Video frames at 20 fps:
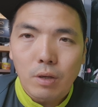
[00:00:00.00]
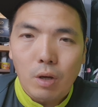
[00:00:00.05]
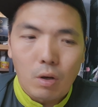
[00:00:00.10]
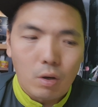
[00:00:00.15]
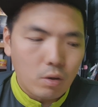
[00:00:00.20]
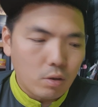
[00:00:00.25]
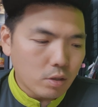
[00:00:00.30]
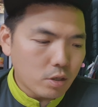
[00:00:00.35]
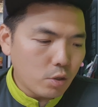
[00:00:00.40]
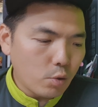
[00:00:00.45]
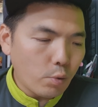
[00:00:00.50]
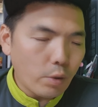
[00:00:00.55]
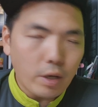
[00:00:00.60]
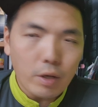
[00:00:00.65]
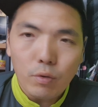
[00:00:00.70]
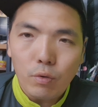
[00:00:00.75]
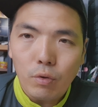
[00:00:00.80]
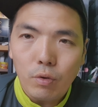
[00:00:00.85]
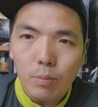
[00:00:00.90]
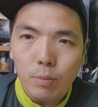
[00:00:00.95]
어, 그
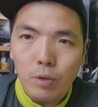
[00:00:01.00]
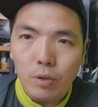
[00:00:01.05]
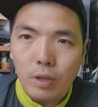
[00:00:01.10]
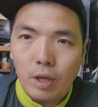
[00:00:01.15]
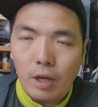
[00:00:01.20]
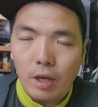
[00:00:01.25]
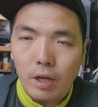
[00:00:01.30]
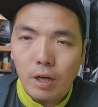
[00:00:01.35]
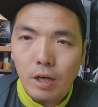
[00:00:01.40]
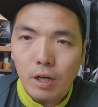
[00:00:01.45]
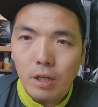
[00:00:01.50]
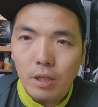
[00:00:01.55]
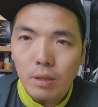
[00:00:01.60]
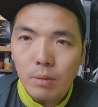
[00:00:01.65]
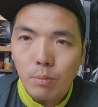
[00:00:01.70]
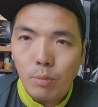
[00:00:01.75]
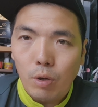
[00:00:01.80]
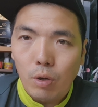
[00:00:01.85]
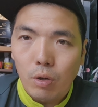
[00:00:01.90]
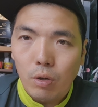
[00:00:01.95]
외에도 뭐 다양한
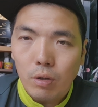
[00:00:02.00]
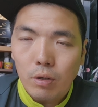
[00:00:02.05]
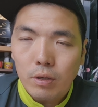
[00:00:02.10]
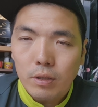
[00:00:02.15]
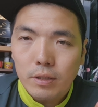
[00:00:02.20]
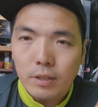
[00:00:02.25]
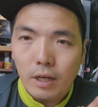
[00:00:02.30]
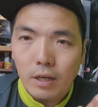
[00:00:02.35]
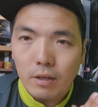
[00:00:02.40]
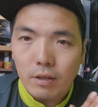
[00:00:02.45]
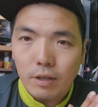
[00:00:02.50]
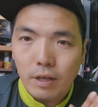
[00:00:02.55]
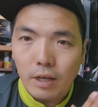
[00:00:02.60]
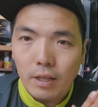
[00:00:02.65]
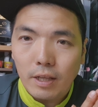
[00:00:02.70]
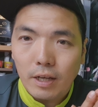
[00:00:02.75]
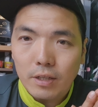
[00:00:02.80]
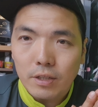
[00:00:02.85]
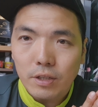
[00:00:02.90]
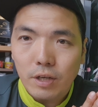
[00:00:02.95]
뭐 장르의
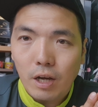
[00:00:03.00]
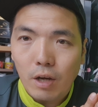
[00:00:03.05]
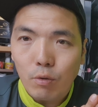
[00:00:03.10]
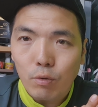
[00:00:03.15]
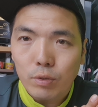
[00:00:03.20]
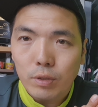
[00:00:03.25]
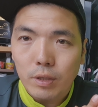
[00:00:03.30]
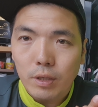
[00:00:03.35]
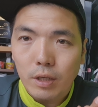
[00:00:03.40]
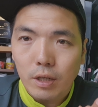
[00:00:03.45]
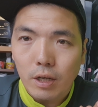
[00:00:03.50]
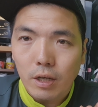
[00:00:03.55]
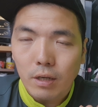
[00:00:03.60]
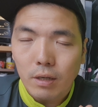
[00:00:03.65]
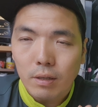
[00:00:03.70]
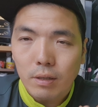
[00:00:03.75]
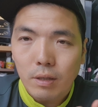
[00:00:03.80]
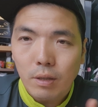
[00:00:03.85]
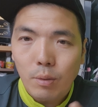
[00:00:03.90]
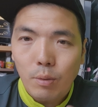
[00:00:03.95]
낚시를 하고 있으니까
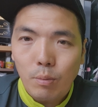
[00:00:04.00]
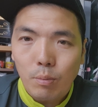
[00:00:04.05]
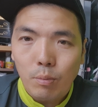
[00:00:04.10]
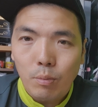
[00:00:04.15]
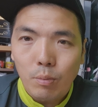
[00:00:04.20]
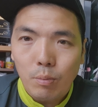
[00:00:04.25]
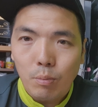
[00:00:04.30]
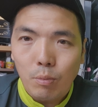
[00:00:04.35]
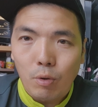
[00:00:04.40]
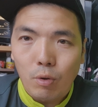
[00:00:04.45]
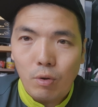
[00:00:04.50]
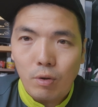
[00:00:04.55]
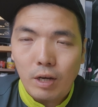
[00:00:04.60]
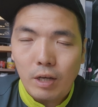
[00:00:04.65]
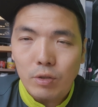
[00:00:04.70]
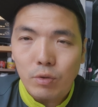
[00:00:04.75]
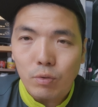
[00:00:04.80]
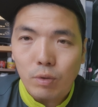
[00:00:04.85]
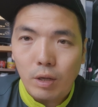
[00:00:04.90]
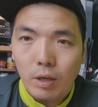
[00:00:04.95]
뭐
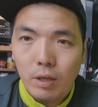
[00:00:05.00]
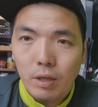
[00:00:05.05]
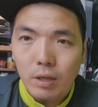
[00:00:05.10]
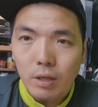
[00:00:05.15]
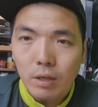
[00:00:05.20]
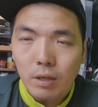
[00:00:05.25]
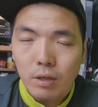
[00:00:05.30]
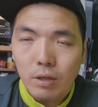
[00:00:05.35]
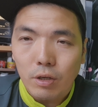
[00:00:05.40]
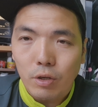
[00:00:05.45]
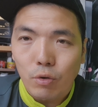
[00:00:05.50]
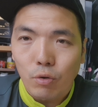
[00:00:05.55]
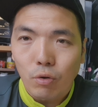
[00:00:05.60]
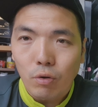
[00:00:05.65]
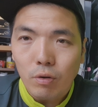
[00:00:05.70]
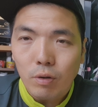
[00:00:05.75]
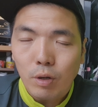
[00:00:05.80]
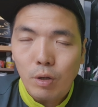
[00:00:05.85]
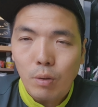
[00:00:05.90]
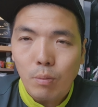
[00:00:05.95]
가족 단위
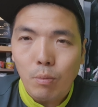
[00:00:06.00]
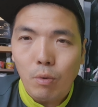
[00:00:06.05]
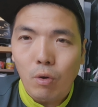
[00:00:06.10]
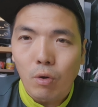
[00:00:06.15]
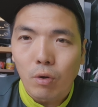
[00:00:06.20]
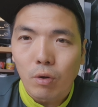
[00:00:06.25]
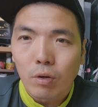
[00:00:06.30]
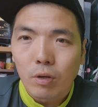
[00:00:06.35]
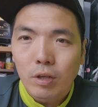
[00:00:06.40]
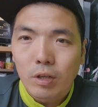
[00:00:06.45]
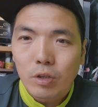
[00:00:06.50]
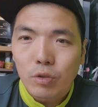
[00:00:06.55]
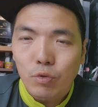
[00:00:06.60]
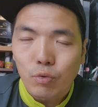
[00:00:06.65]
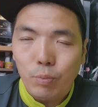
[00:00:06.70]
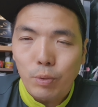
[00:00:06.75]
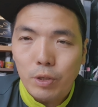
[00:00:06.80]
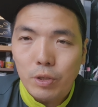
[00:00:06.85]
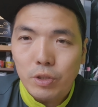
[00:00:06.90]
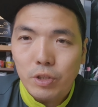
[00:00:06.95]
그리고 뭐
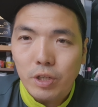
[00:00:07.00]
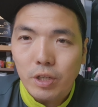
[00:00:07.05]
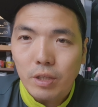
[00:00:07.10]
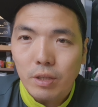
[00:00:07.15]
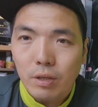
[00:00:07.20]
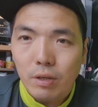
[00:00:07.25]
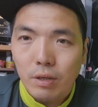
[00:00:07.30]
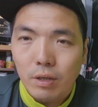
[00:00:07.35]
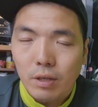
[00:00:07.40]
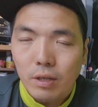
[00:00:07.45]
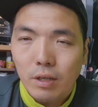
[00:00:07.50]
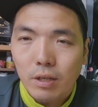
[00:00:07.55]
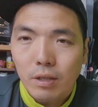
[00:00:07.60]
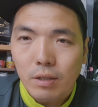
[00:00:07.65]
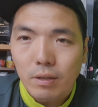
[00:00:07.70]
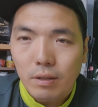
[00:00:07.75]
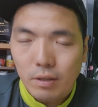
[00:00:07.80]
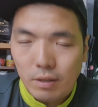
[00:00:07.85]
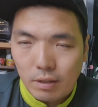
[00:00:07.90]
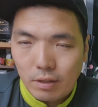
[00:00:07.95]
주변 지인들
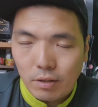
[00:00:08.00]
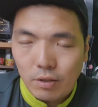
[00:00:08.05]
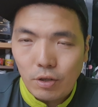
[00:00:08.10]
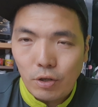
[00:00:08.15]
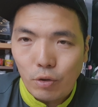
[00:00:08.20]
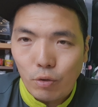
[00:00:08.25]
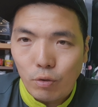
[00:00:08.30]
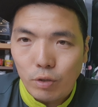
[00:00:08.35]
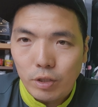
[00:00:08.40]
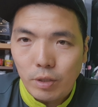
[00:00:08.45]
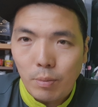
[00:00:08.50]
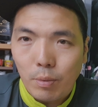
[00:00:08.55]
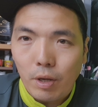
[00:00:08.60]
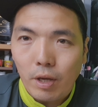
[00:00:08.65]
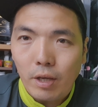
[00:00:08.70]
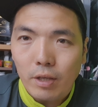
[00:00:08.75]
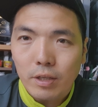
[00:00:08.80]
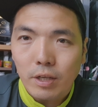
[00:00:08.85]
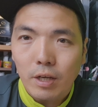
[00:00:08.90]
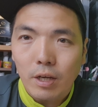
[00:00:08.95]
그리고 이제 뭐
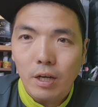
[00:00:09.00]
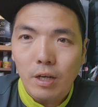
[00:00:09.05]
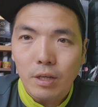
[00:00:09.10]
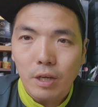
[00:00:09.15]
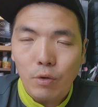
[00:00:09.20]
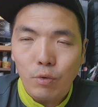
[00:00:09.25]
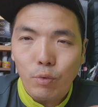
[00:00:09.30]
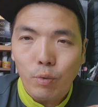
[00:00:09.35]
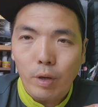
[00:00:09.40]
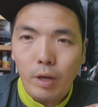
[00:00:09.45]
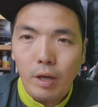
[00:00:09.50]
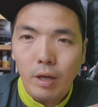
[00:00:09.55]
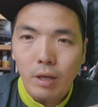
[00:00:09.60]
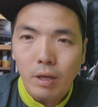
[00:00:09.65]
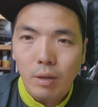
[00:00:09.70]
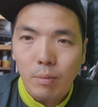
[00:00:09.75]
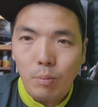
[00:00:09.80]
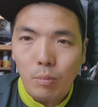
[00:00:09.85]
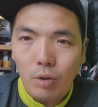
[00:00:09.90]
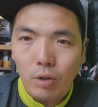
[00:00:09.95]
회사 야유회
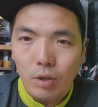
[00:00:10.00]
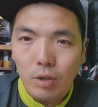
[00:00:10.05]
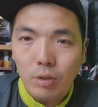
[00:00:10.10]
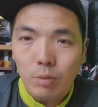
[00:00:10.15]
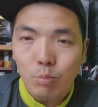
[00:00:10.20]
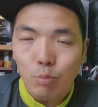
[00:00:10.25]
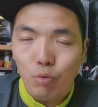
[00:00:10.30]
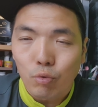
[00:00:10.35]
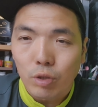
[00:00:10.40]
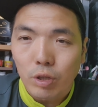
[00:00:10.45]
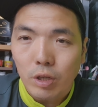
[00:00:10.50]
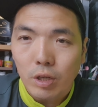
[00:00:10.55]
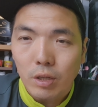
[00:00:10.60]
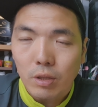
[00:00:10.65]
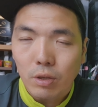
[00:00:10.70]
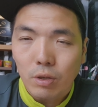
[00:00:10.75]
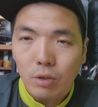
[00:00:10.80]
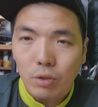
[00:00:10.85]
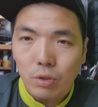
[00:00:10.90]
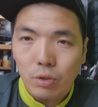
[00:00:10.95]
뭐 이런 문의
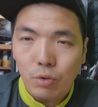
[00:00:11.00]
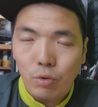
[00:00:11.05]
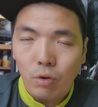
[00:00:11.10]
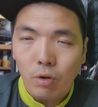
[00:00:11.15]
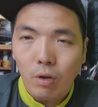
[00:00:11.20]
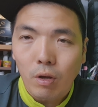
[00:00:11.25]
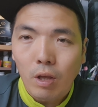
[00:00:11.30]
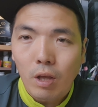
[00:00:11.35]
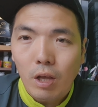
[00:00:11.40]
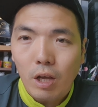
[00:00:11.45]
같은 것들도